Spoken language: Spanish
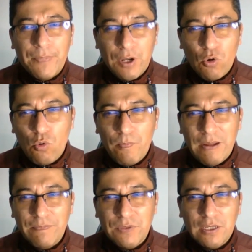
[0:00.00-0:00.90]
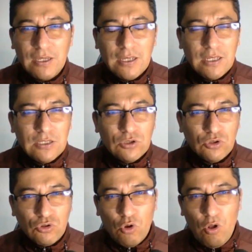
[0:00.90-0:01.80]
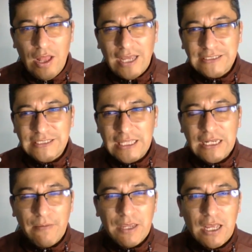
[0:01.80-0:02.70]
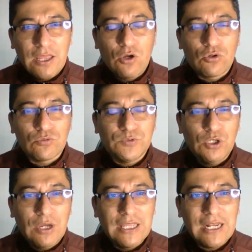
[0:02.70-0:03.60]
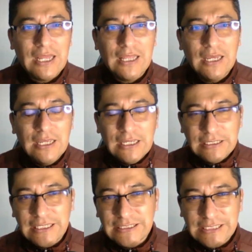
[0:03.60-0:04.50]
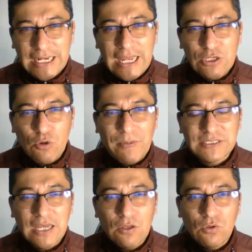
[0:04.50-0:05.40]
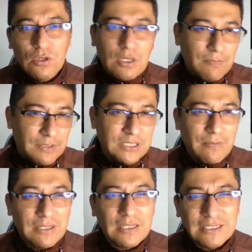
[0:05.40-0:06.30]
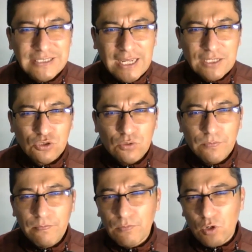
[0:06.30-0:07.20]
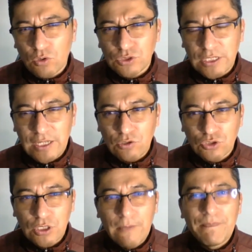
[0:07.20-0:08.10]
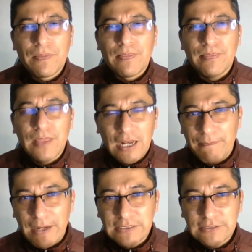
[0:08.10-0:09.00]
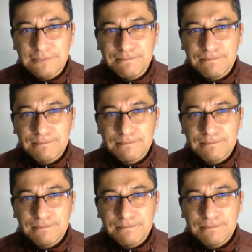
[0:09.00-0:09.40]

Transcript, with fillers: preocupante toda esta dinámica de corrupción generada desde el año pasado, especialmente en este caso con los dineros de la paz.